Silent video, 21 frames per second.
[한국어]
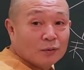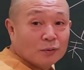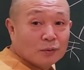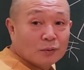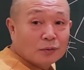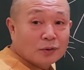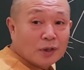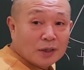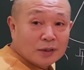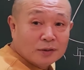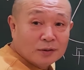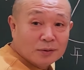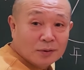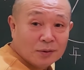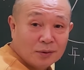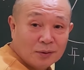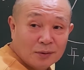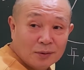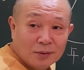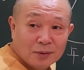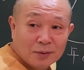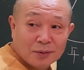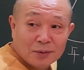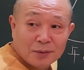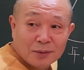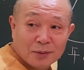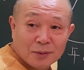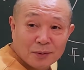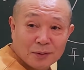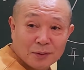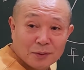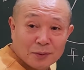이건 아시죠?
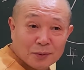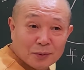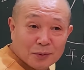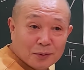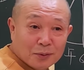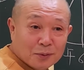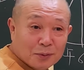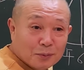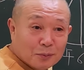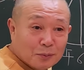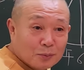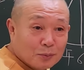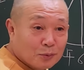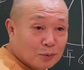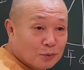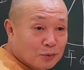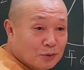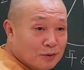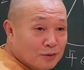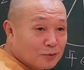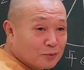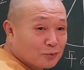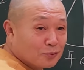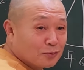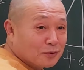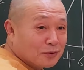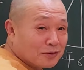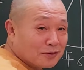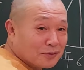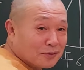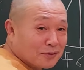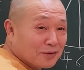모르실 수도
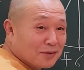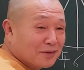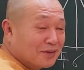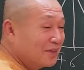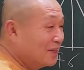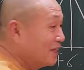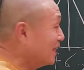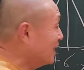있어.